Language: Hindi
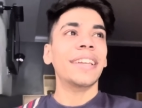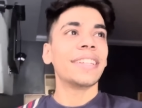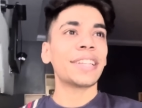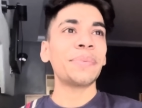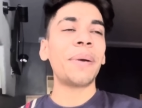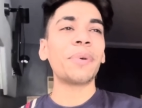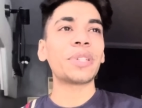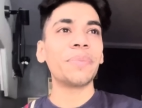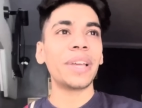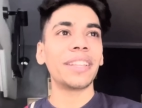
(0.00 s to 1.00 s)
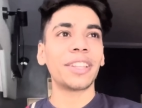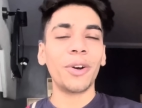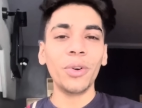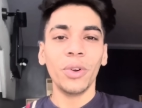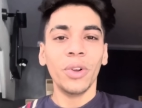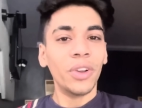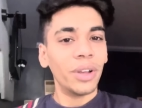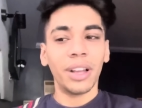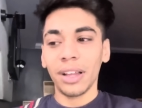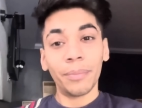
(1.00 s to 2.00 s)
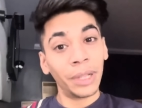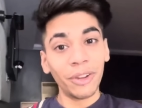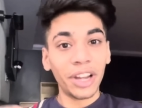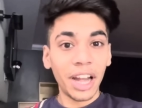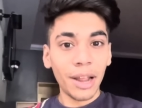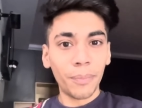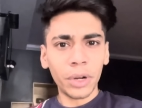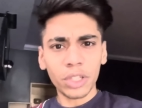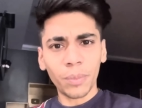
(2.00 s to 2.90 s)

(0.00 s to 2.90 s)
जैसे मैं आपको समझा देता हूँ मतलब घरेना ने अपना